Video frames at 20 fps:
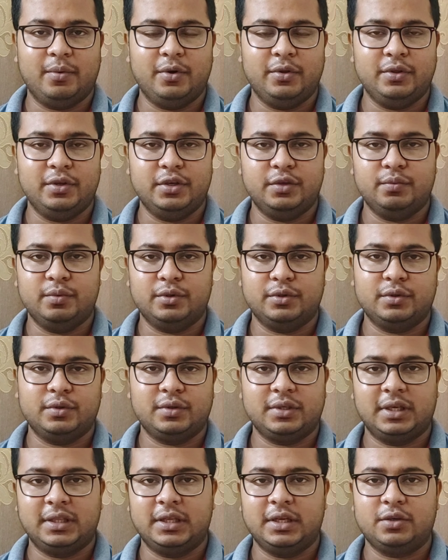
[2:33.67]
৩৫ বছর
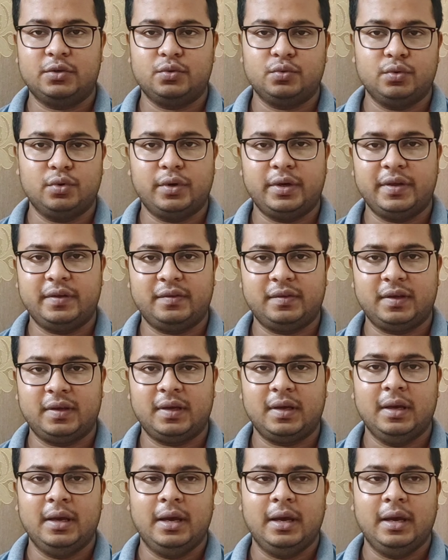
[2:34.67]
যাদের শুরু হয়েছে